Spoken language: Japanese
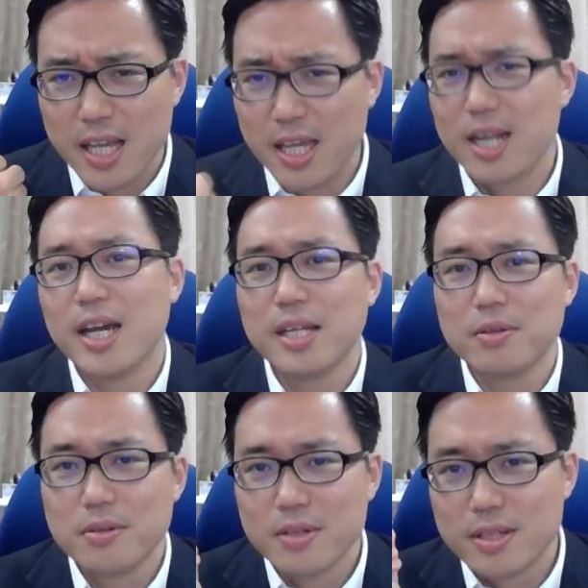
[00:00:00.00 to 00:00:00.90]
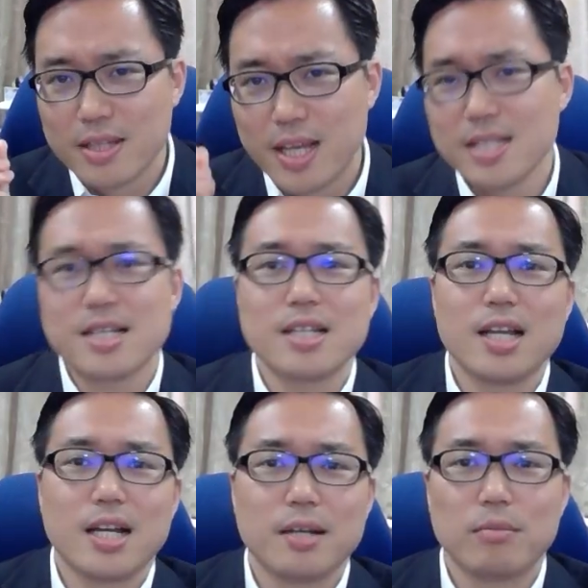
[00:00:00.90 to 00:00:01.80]
依頼の出し
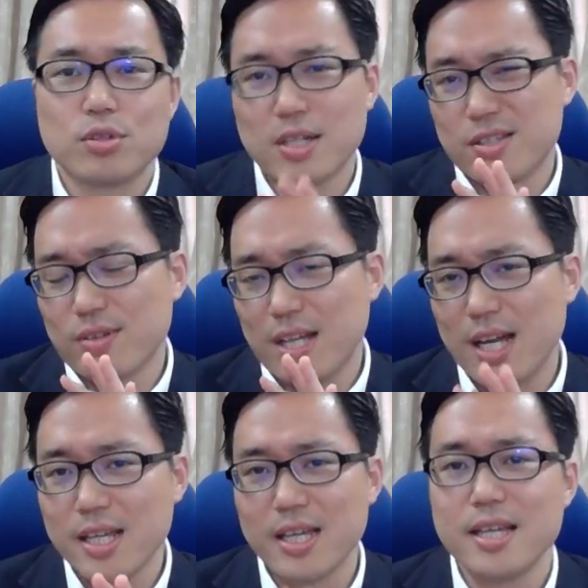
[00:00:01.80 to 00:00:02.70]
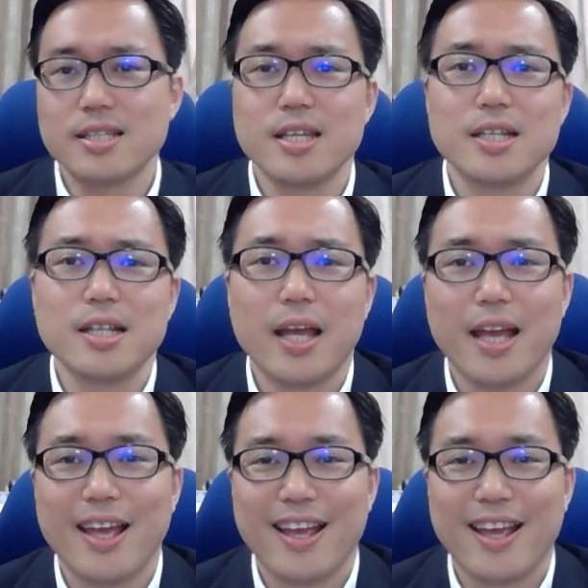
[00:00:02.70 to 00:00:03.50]
方、もしくはその関係性にね、